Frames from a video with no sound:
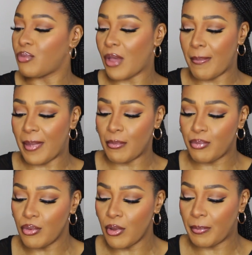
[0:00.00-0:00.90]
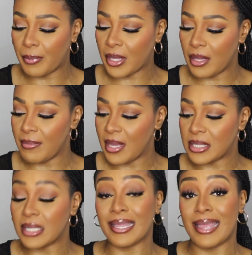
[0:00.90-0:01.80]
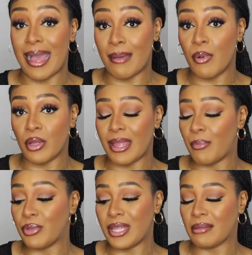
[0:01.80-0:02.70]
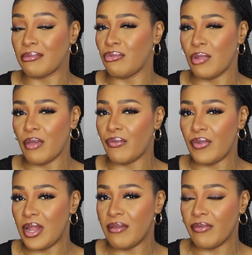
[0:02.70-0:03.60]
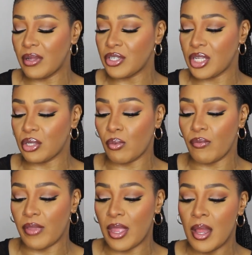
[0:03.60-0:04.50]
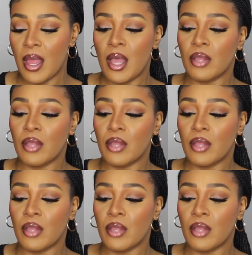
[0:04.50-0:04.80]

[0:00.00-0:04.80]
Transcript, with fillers: Je me rappelle plus le prix, mais c'était abordable. Peut-être 9 livres, je l'ai trouvé.